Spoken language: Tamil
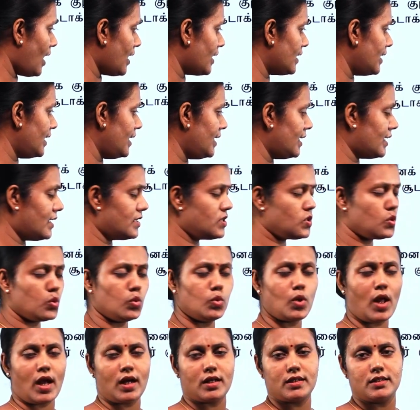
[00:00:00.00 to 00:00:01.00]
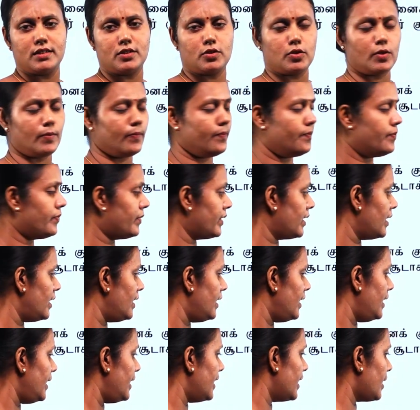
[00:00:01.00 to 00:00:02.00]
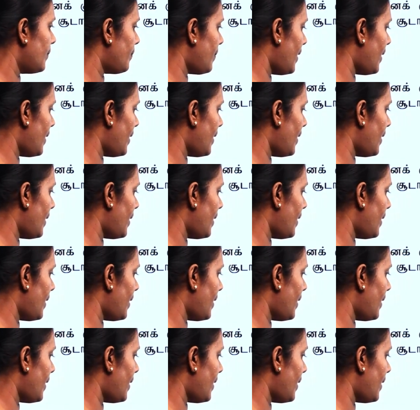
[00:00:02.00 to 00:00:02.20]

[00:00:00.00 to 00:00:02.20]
நாங்கள் நீரை சூடாக்குன்றோம் இங்கே